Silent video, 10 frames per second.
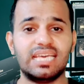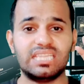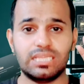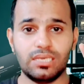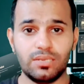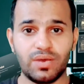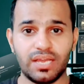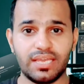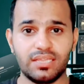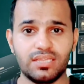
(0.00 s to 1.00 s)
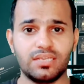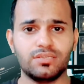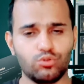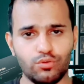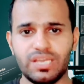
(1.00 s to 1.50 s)
हैं तीन माह के
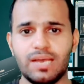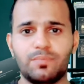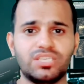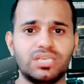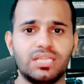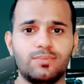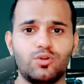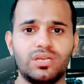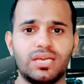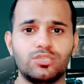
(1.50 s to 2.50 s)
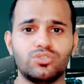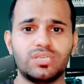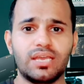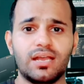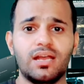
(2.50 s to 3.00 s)
अंदर तो भी आपका चैनल मोनिटाइज हो
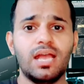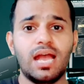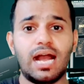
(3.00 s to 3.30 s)
जाएगा